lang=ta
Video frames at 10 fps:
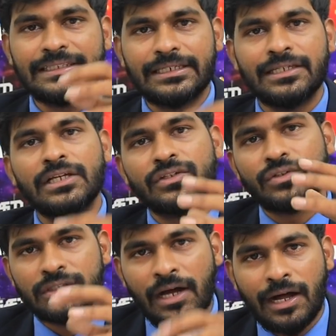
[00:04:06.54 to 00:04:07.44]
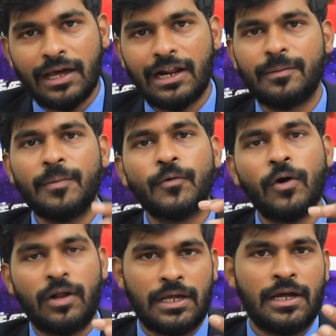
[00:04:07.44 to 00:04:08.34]
எடுத்துகிட்டு ஸோ தாராளமாக
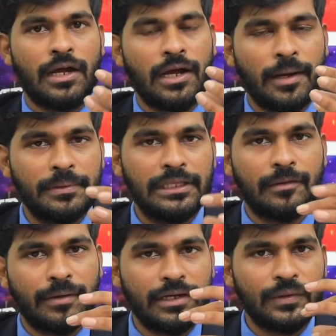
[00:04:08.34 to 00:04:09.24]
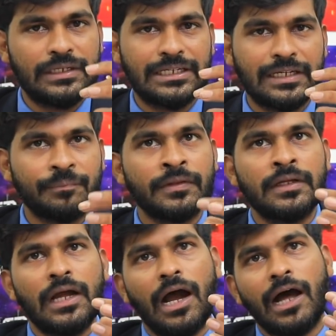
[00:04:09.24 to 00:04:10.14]
போகலாம் அப்படிங்கிற மாதிரி ஒன்று இருக்குது
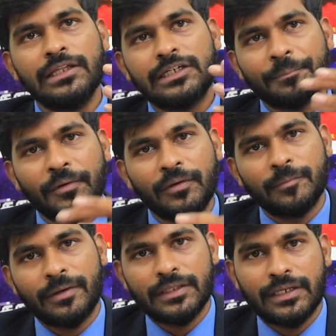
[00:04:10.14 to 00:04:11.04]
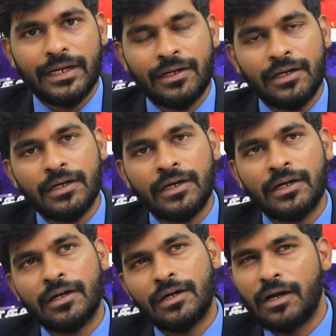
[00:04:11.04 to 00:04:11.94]
அதுக்கப்புறம் வந்து பார்த்திங்கன்னா
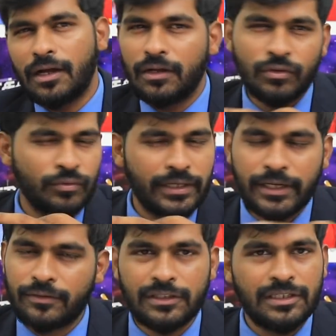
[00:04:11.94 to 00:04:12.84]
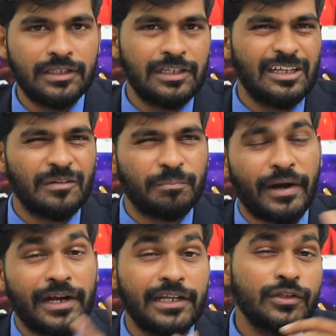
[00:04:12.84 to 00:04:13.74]
விக்கெட் வந்து
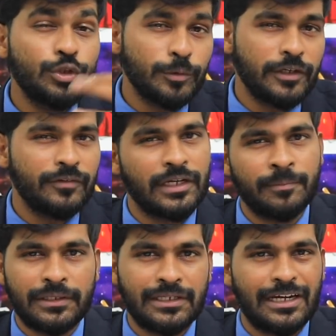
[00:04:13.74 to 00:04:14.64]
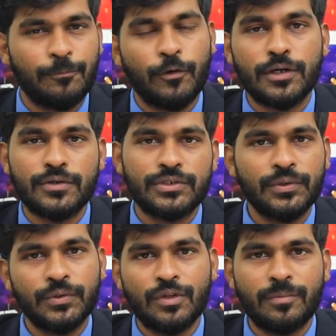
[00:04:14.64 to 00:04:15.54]
பழைய துபை விக்கெட் பார்த்துருங்களா போன
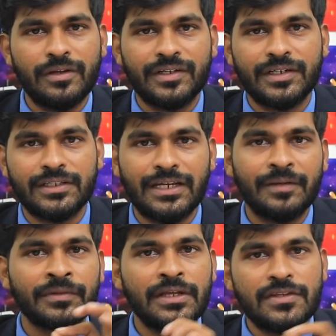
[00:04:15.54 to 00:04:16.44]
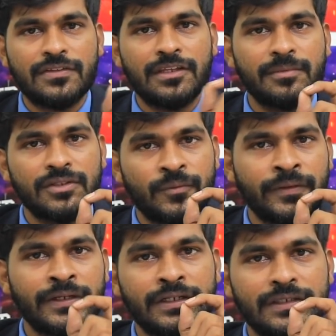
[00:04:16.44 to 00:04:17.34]
வருஷம் ஒரு துபை விக்கெட் வந்துல சீமன்
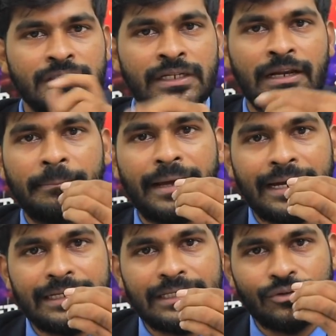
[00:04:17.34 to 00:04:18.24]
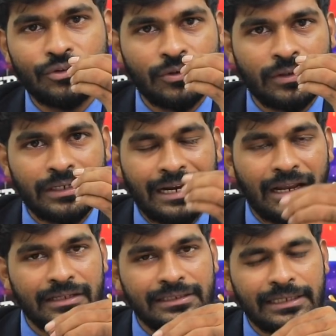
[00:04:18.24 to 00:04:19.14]
ஸ்விங் கண்டிஷன் எல்லாம் பேட்டிங் கொஞ்சம் நல்லா